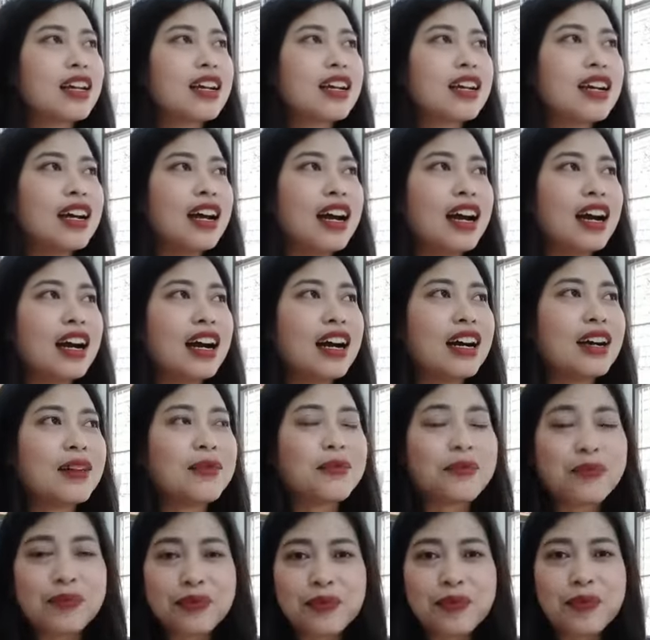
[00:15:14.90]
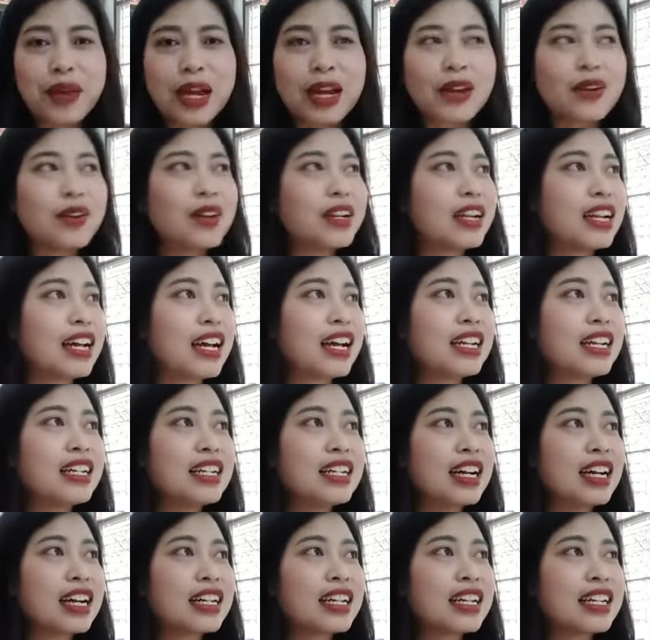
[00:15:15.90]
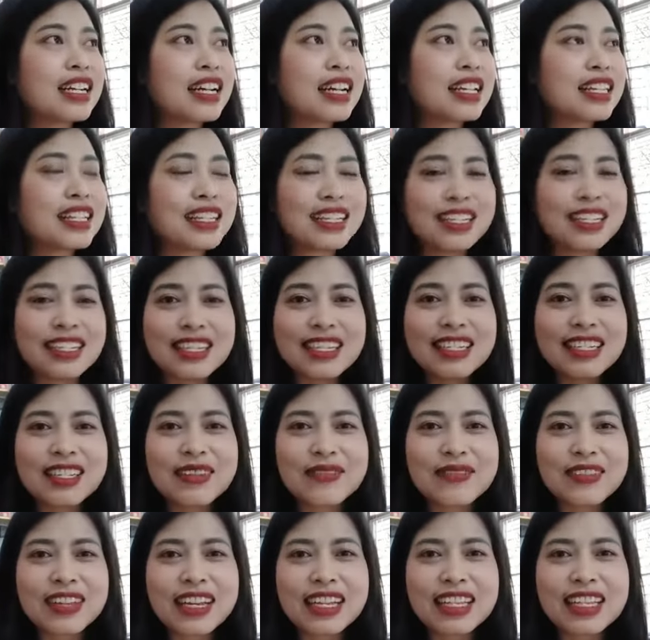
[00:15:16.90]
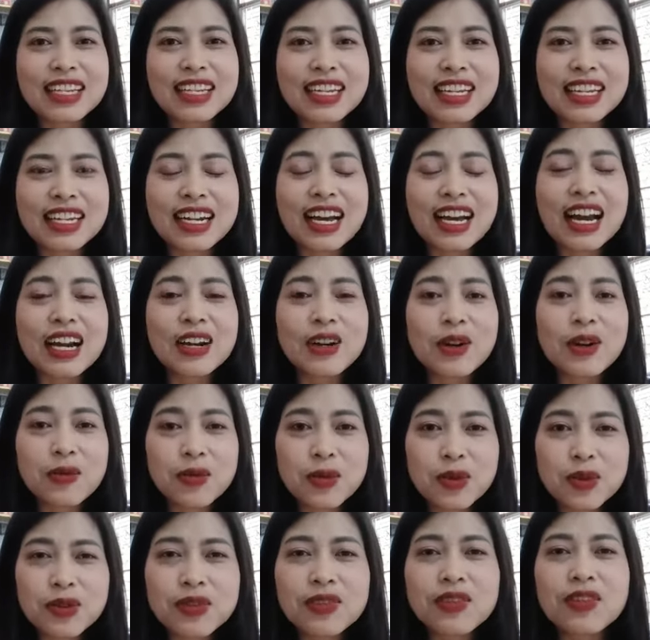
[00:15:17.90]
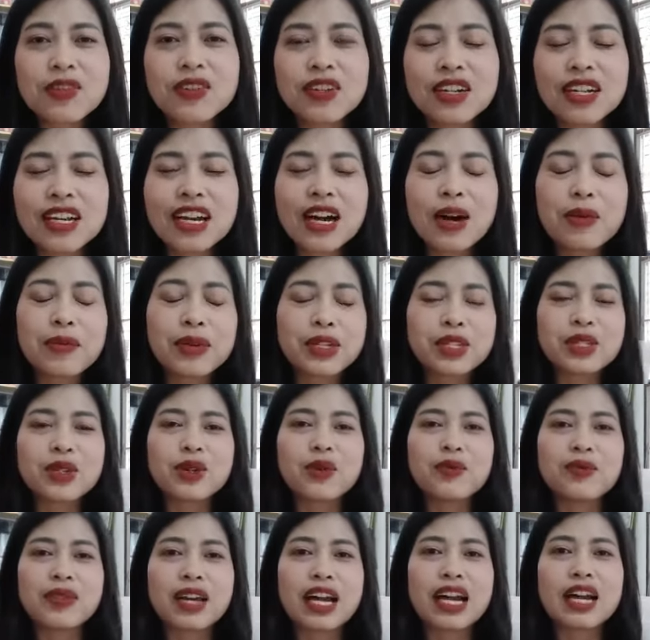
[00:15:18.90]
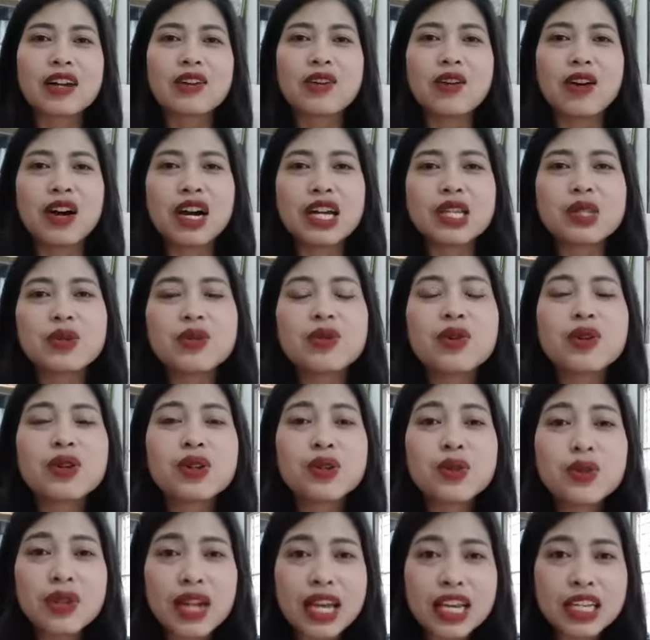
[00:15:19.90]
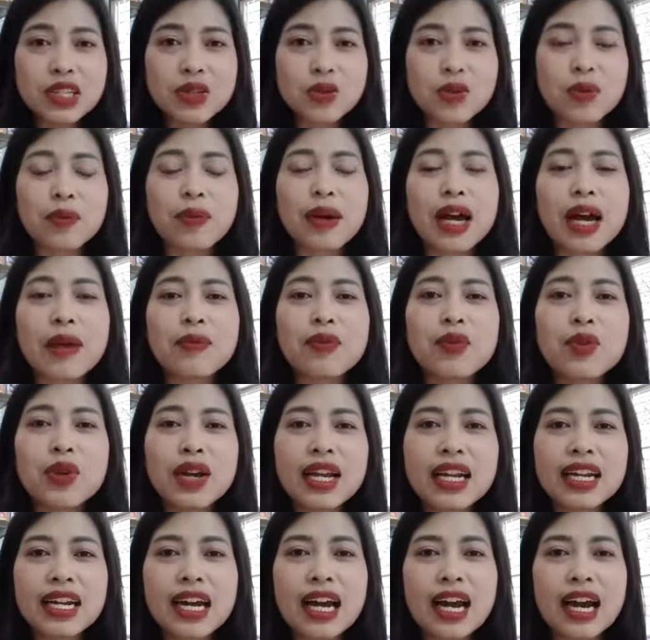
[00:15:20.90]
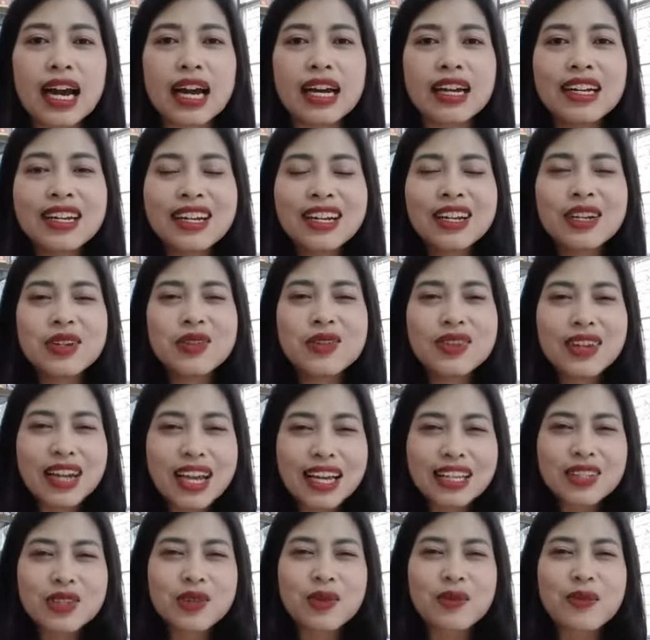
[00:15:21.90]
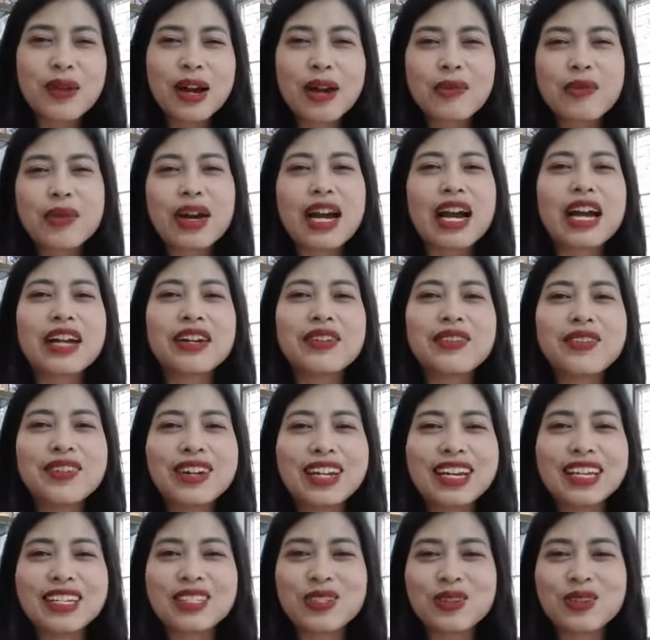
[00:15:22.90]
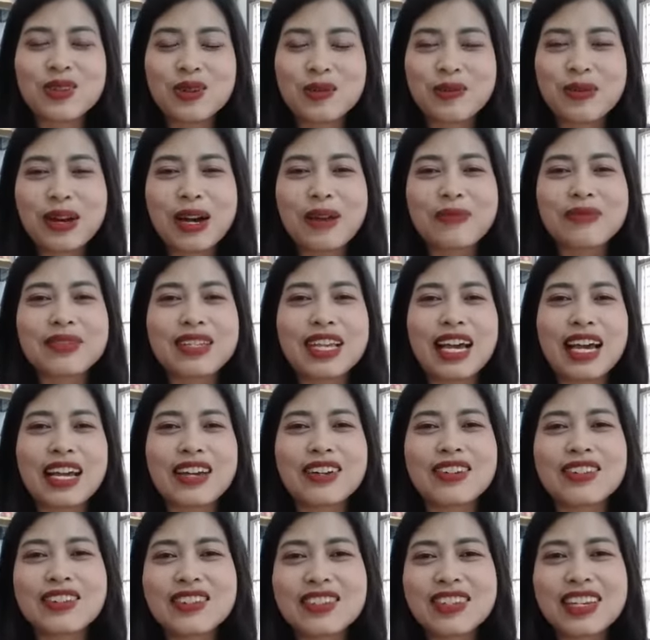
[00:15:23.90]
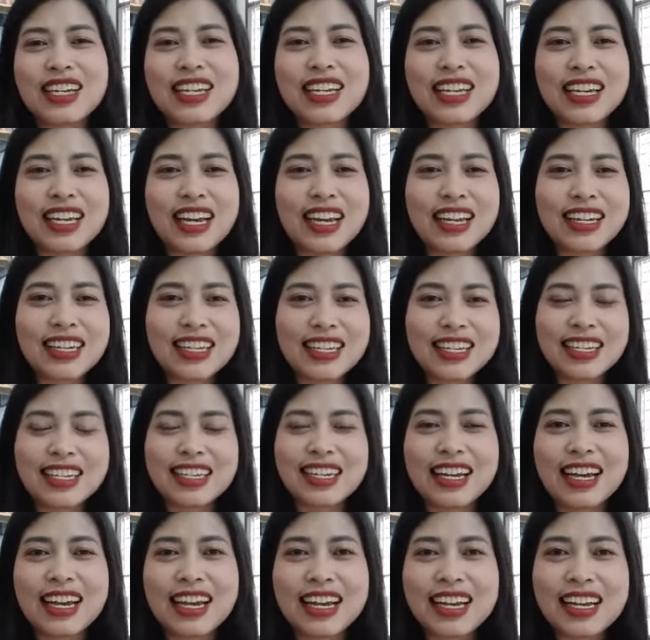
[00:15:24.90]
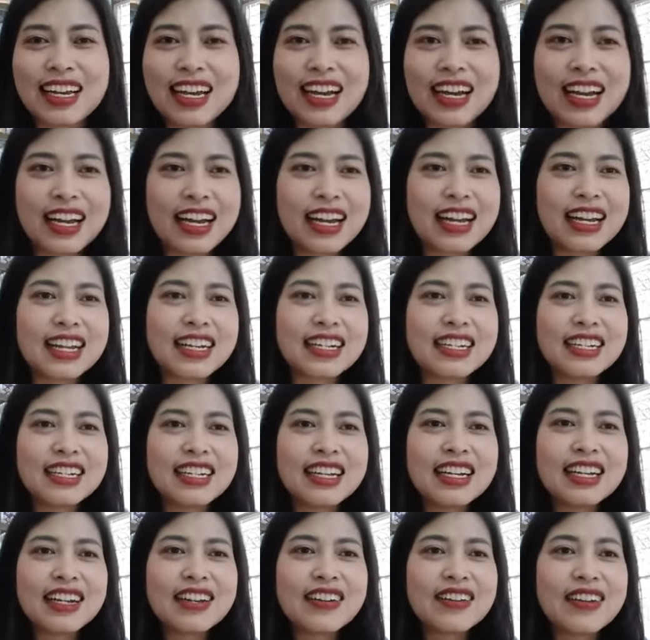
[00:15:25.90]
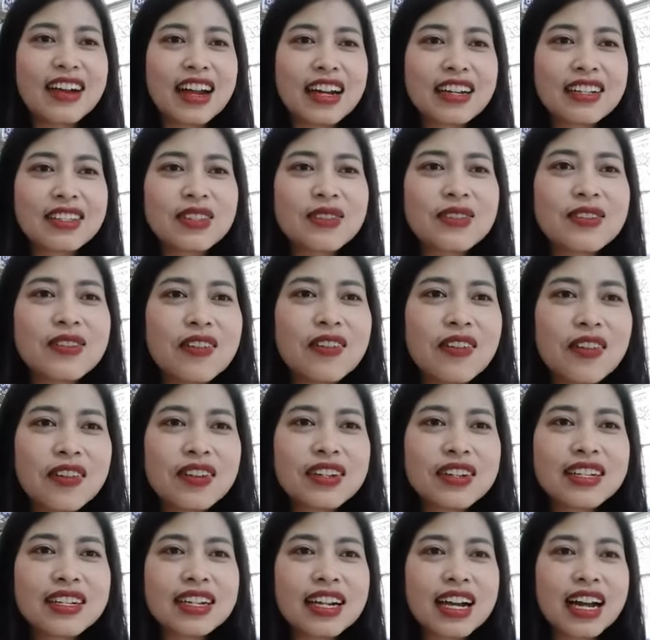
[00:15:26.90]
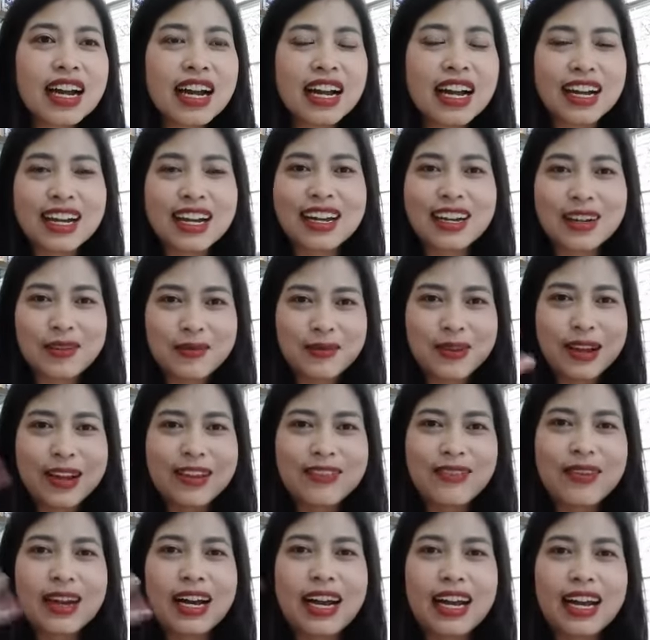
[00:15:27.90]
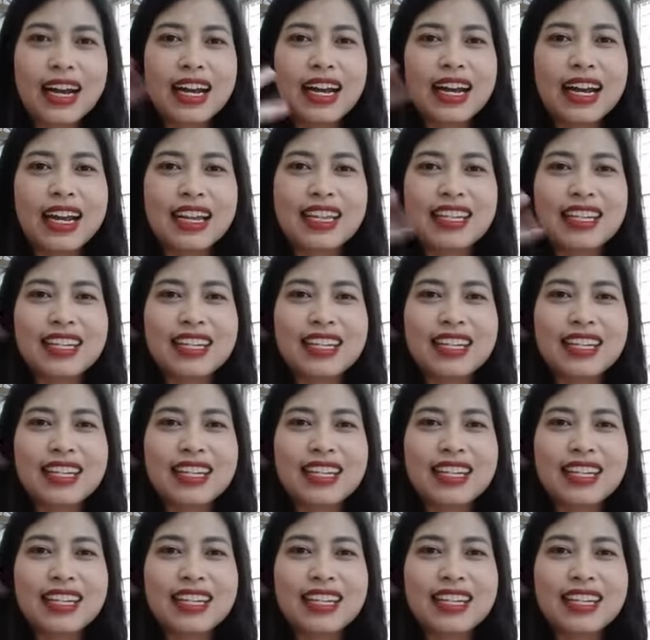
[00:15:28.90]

อ่าไปก่อนนะเหลือกี่นาที 20 นาทีนะคะ ขอบคุณทุกคนที่เข้ามาชมนะคะ ขอให้ทุกคนดูแลสุขภาพด้วยนะคะ ดูแลสุขภาพกายดูแลสุขภาพใจของตัวเองให้ดีนะคะ รักทุกคนค่ะบ๊ายบาย